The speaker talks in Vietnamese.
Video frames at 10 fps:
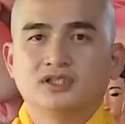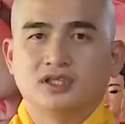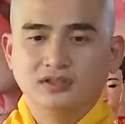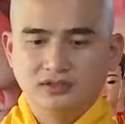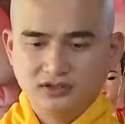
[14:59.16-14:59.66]

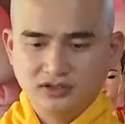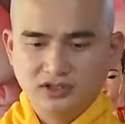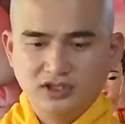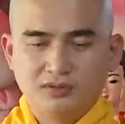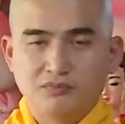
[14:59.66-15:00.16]
tận hưởng
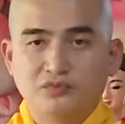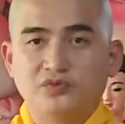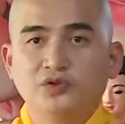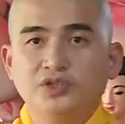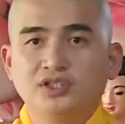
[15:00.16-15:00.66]
những niềm
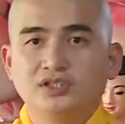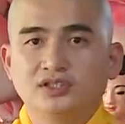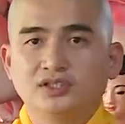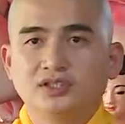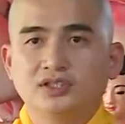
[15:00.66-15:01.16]
vui,
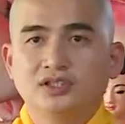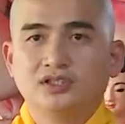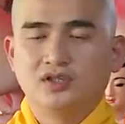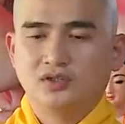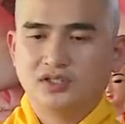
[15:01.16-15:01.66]

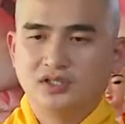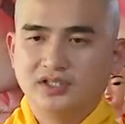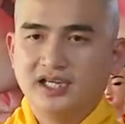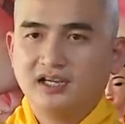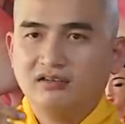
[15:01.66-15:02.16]
rồi
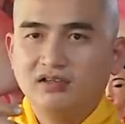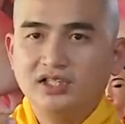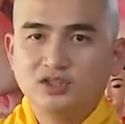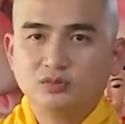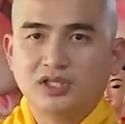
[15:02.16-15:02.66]
thời gian nó
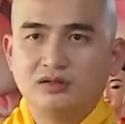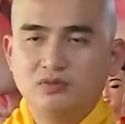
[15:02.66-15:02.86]
đi, chúng ta